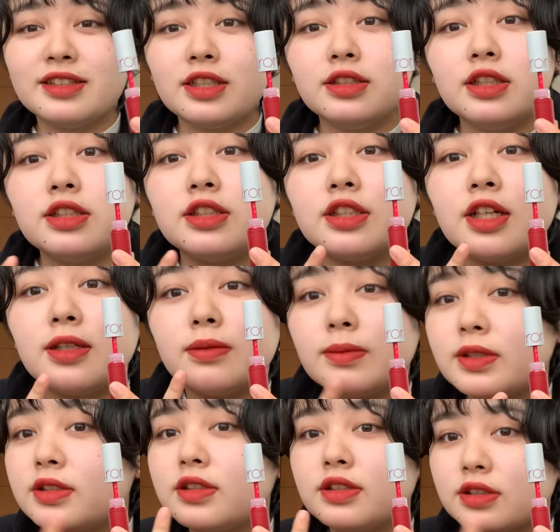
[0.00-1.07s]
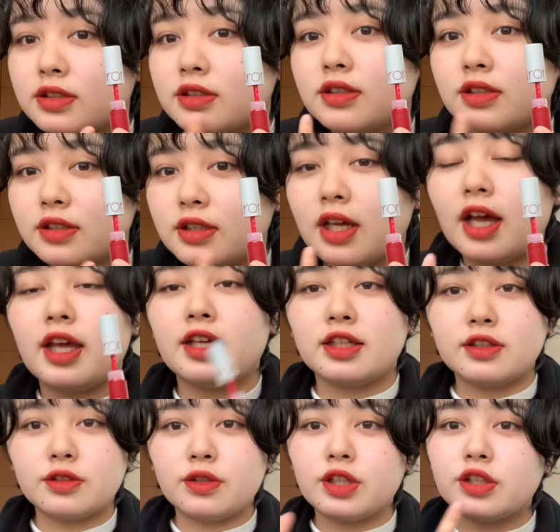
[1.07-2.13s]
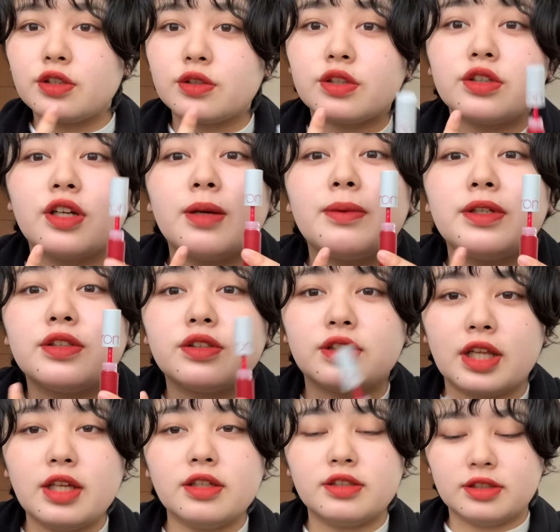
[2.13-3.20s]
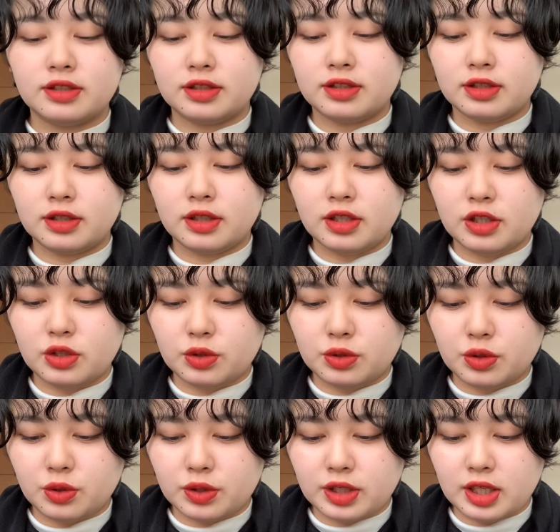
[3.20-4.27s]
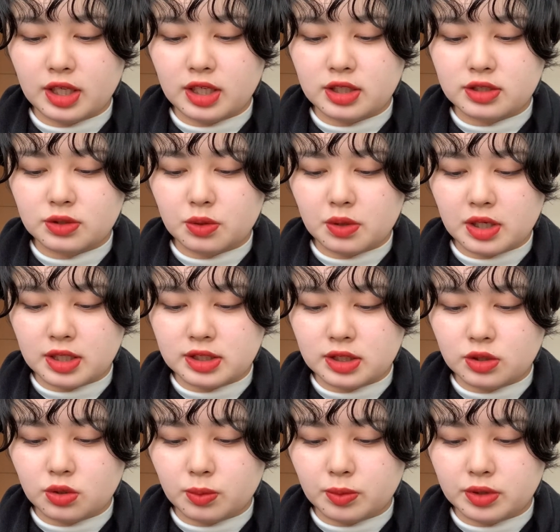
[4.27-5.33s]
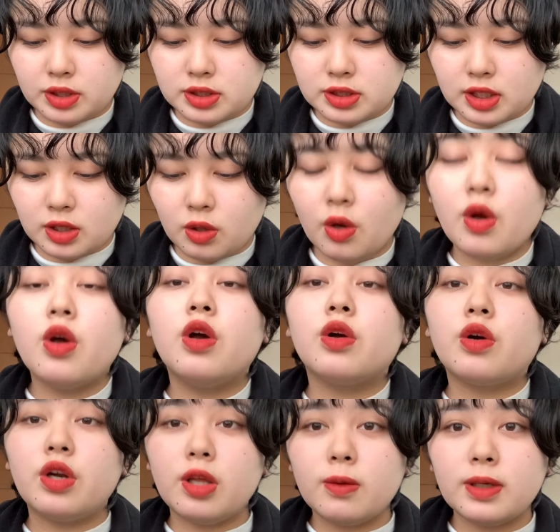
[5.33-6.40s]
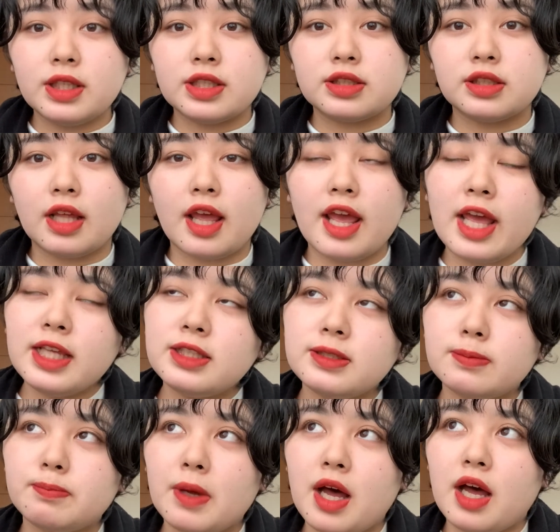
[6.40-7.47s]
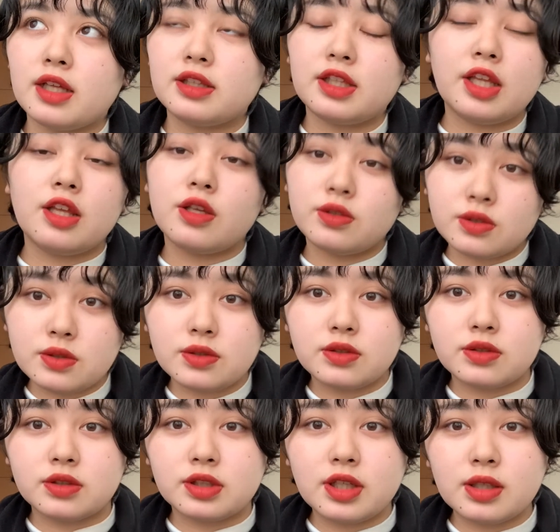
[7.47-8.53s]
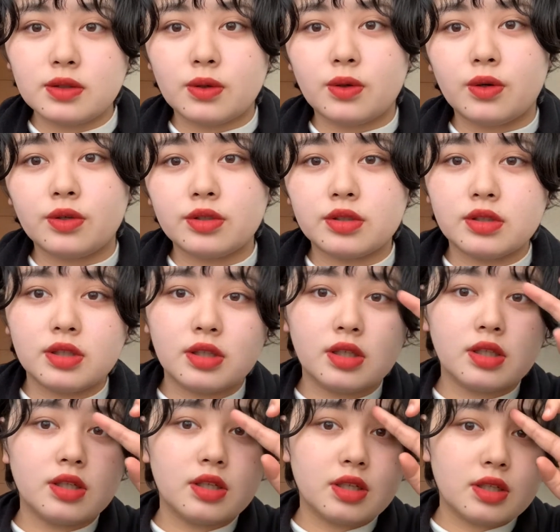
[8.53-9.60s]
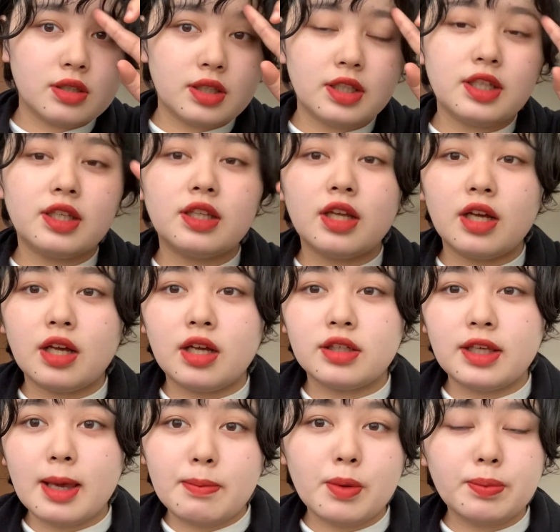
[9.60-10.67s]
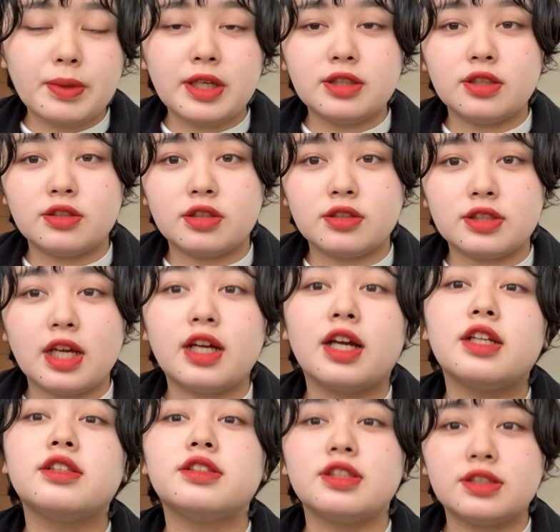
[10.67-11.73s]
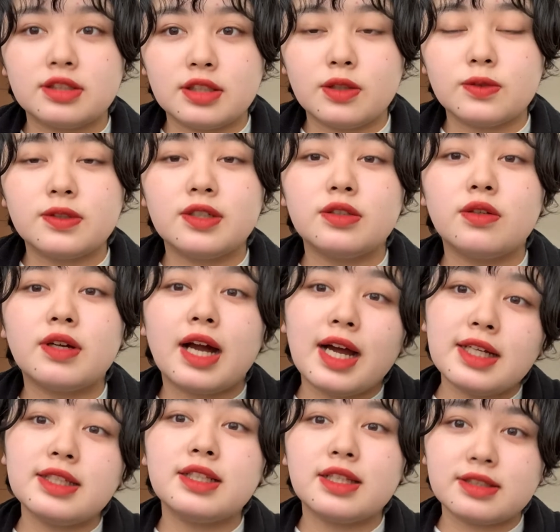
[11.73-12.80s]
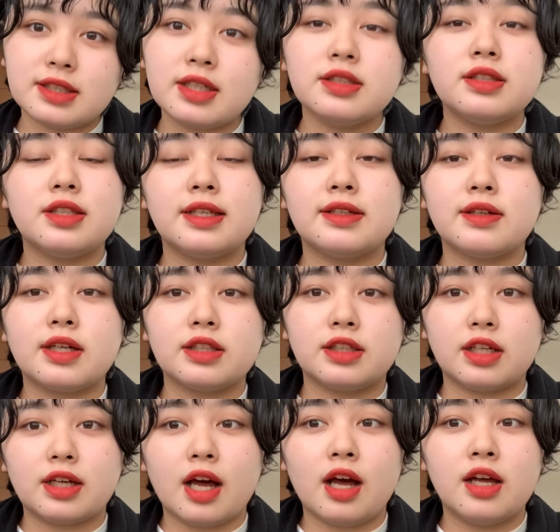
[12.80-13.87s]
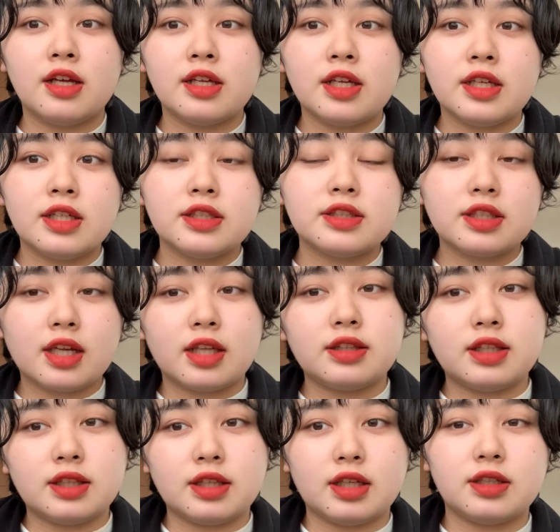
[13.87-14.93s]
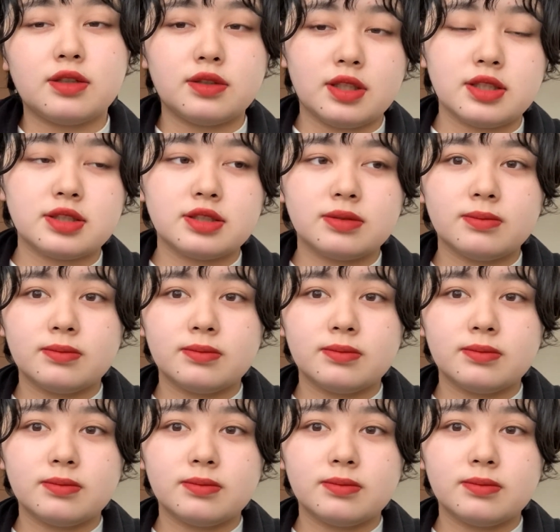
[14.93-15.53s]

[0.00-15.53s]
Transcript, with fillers: 全然違いますはいこれと比べるとね余計にすごく感じると思うんですけどこれはですねエスパーっていう結構人気な k p o p アイドルさんがいるんですけどそれのカリナちゃんっていう方が使ってた色です